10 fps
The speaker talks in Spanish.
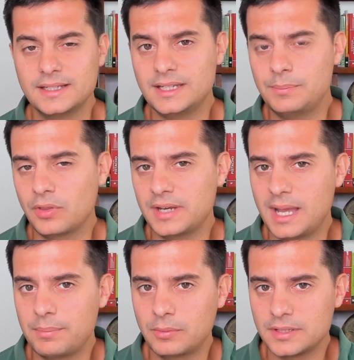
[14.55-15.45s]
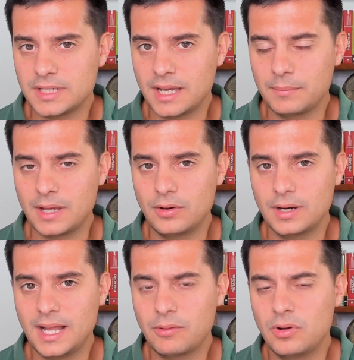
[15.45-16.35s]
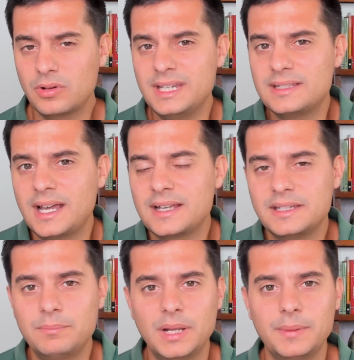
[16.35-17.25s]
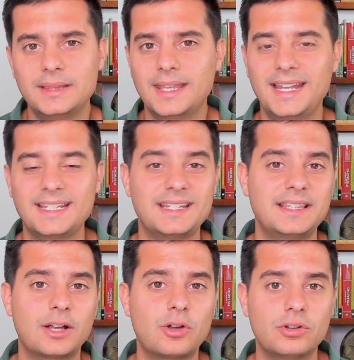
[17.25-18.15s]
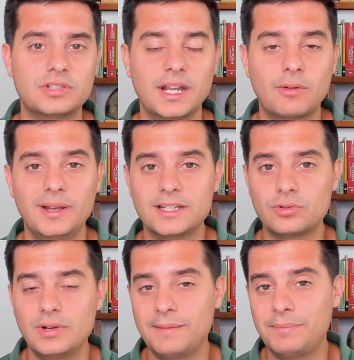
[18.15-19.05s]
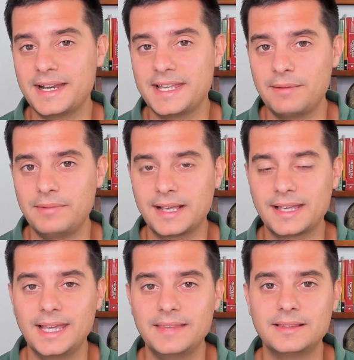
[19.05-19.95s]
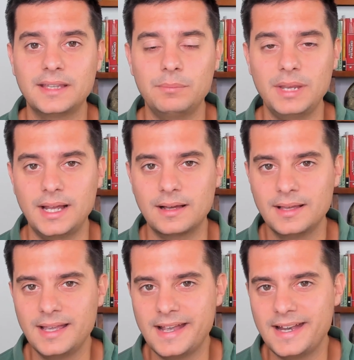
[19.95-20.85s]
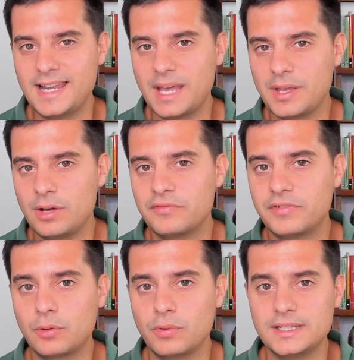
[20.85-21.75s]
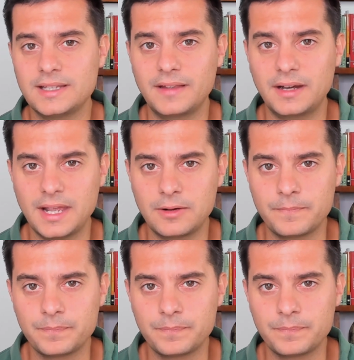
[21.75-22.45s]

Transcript: si podrías aprovechar mejor el agua o quizás simplemente necesitas conocer cuáles son las variables que determinan la mejor frecuencia de riego.